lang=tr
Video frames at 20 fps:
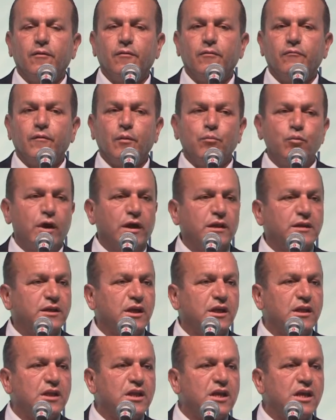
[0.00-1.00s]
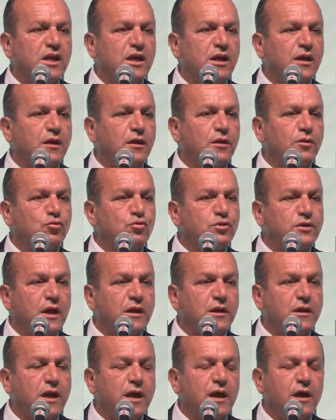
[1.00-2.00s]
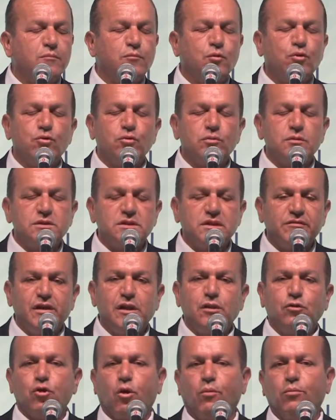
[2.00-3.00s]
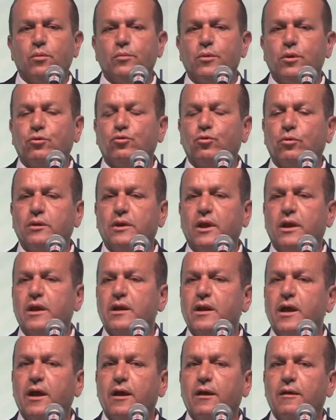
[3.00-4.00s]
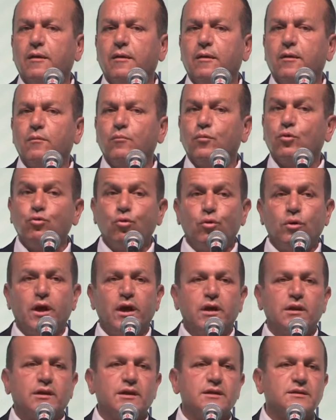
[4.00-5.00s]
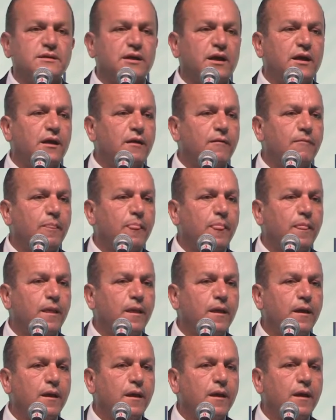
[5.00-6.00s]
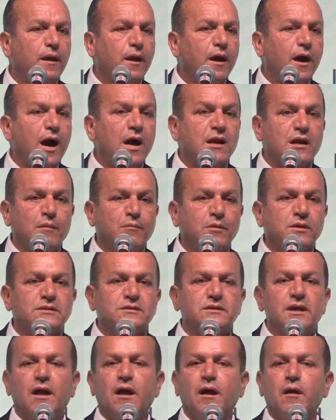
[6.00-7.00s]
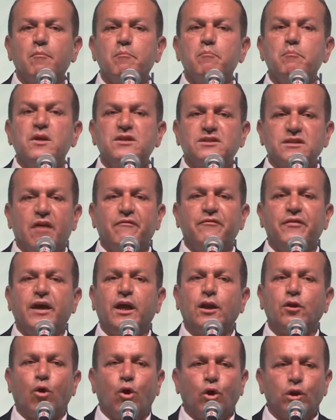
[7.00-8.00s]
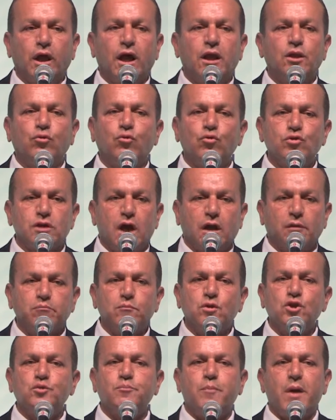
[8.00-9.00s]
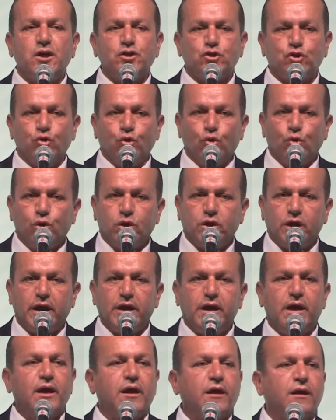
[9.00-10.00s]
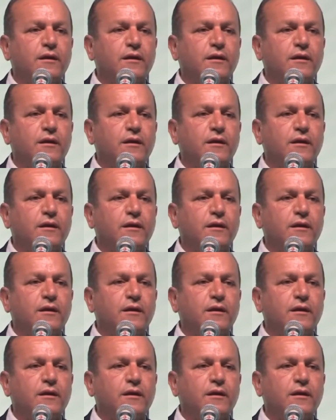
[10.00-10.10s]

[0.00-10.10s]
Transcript: ve bu etkinliği düzenleyen bütün sivil toplum örgütlerine, bütün herkese, aramızda misafir olan 165 ülkeye